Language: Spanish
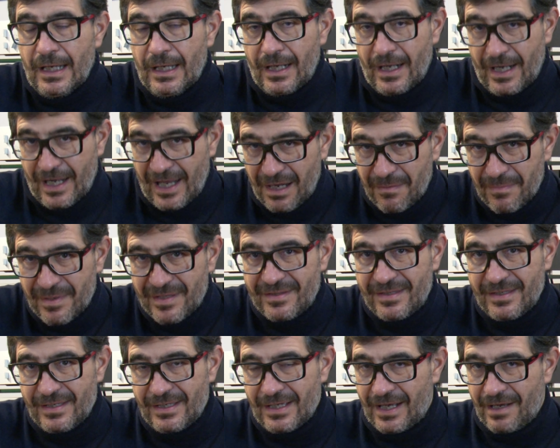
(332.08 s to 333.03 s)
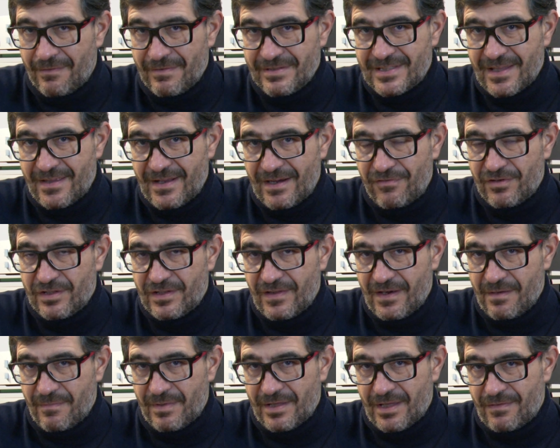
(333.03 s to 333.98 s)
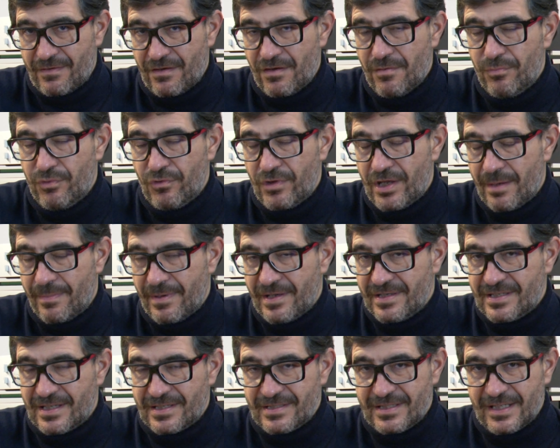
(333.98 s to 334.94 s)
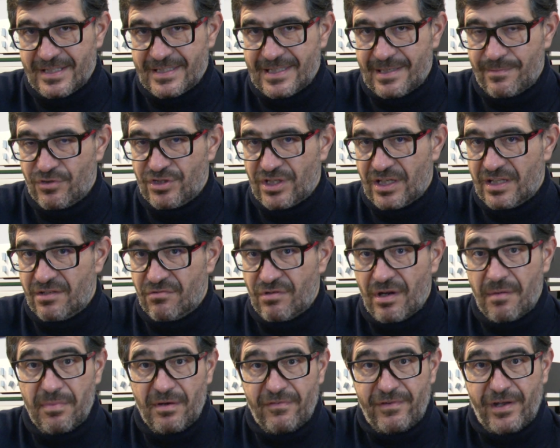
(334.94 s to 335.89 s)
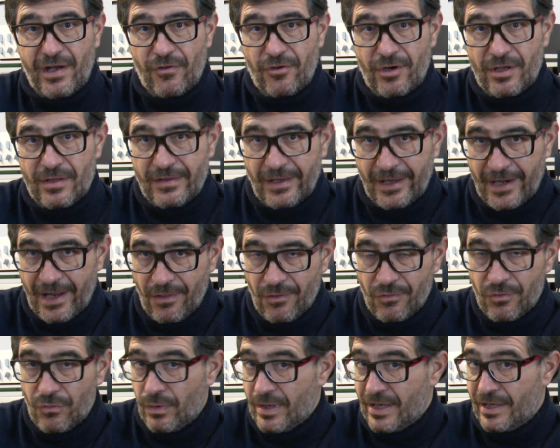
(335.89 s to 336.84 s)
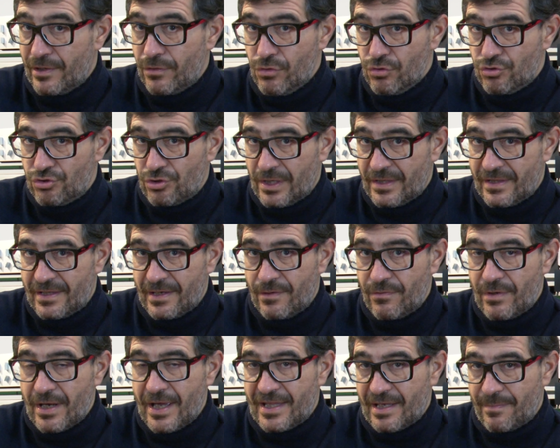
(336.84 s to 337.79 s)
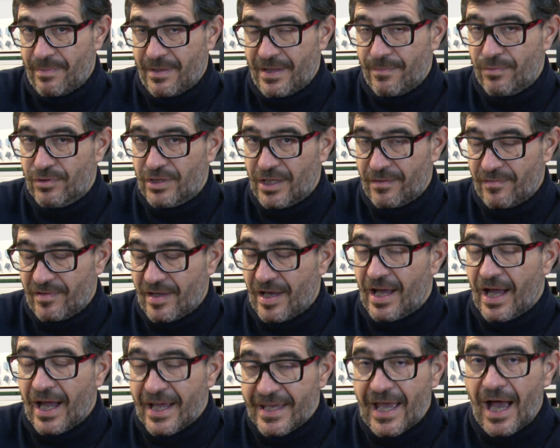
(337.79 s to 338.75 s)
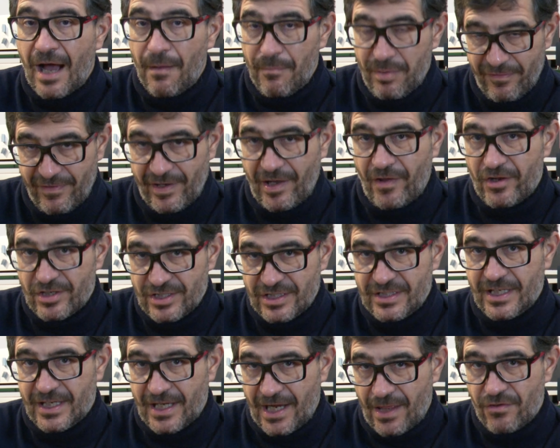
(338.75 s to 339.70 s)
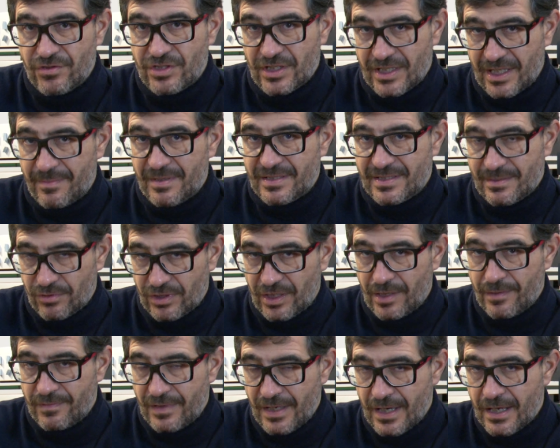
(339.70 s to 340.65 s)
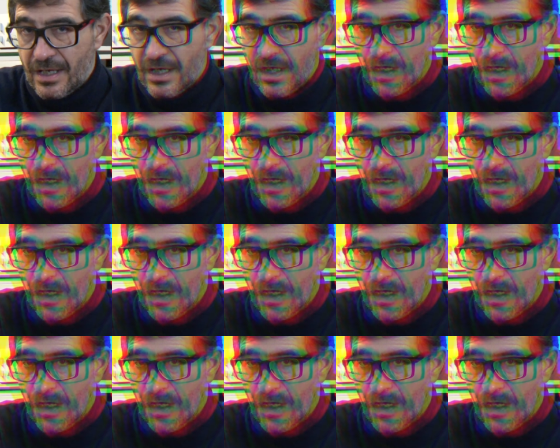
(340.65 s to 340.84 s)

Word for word: Realmente, a la vista de la fuente de alimentación, pudiera pensarse que estamos ante un amplificador integrado o incluso ante una etapa de potencia. Hay amplificadores integrados y etapas de potencia